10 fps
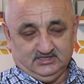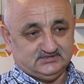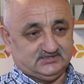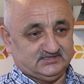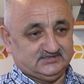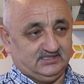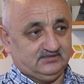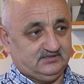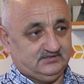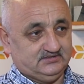
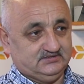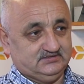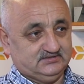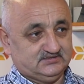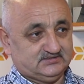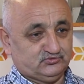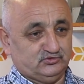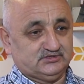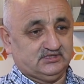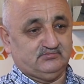Создал, э,
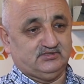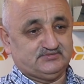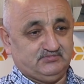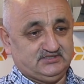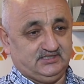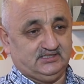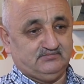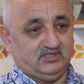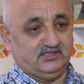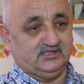создана была специальная
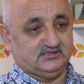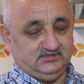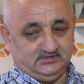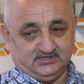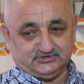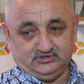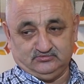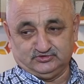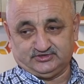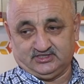бригада и начали
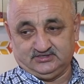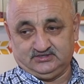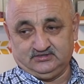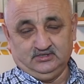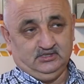устранить